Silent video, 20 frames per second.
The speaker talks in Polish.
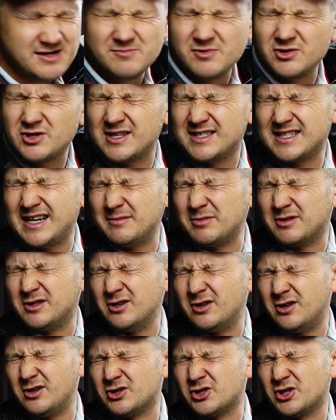Może
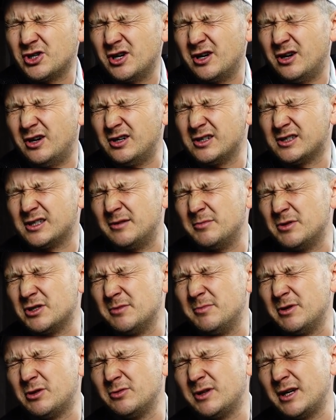zamknę oczy. O, zrobię,
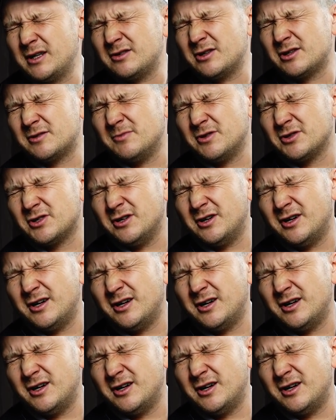żeby tutaj coś może...